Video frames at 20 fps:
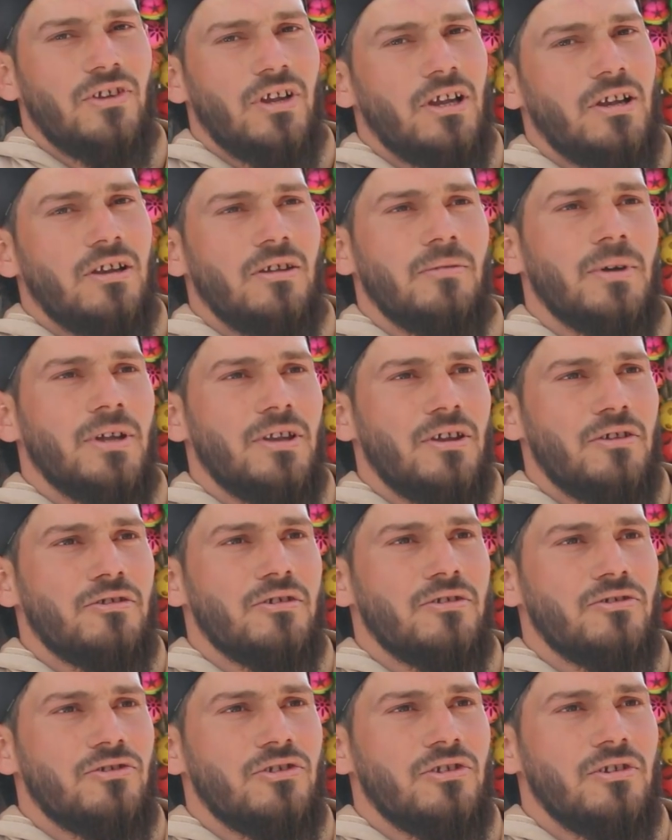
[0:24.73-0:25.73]
على العباد
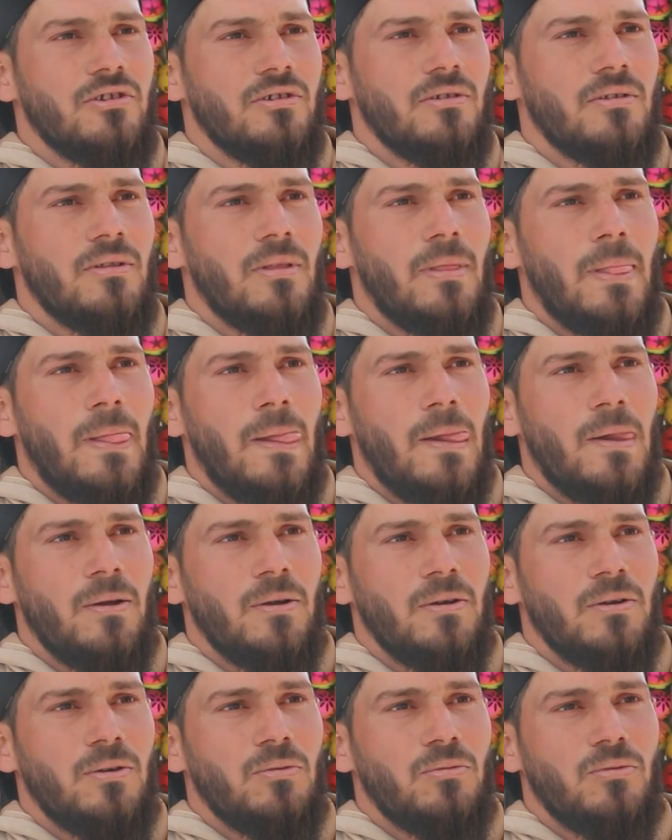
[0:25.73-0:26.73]
أحسن شيء
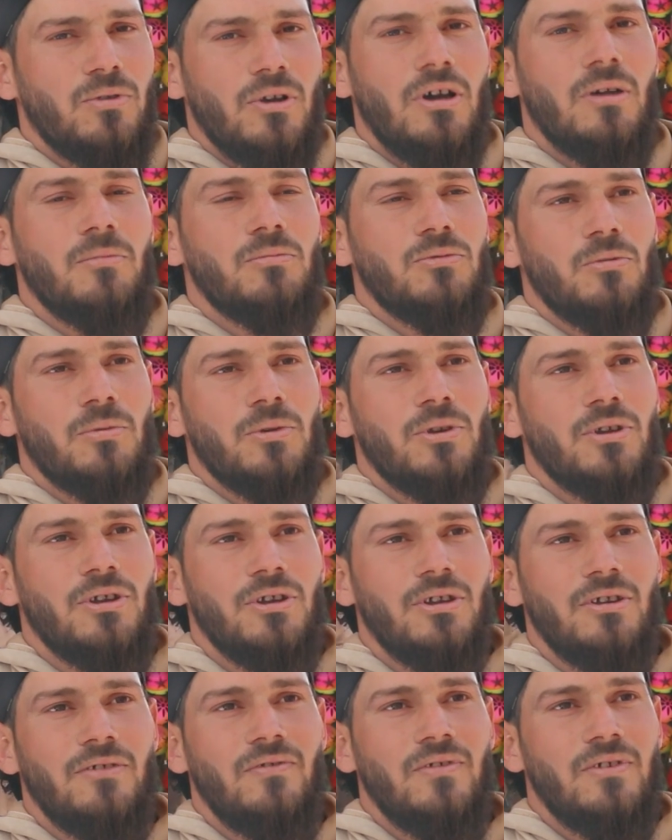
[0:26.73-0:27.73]
كل عام وانتم
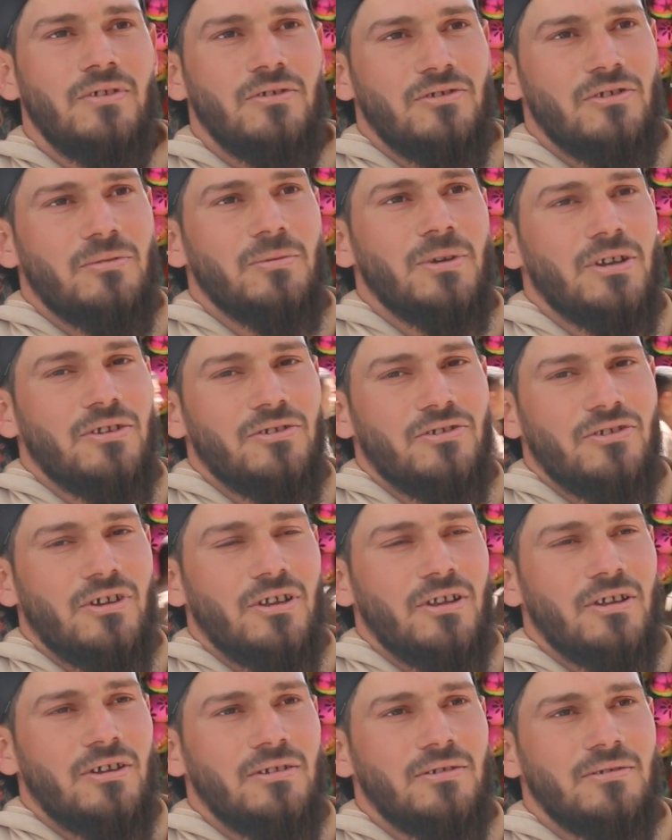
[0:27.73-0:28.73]
بخير جميعا إن
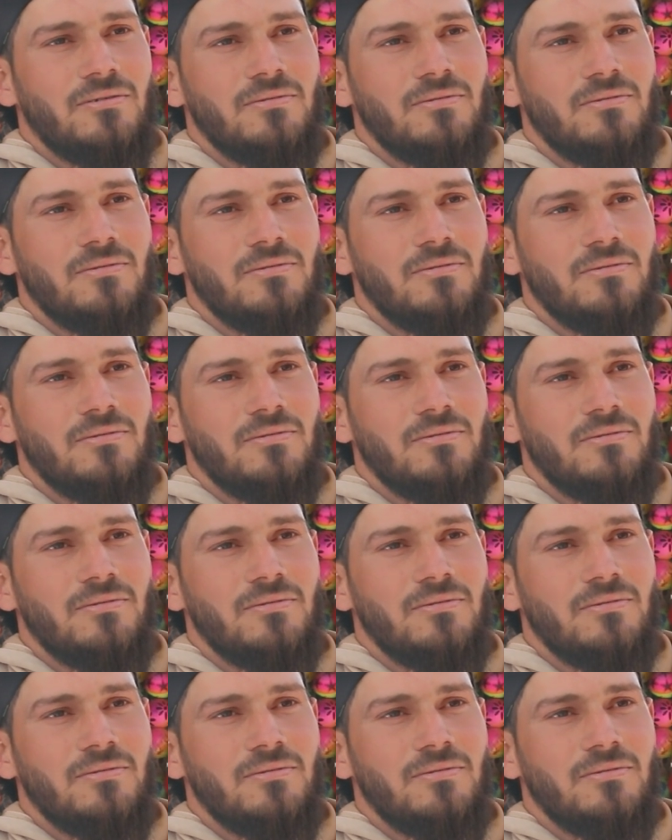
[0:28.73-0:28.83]
شاء الله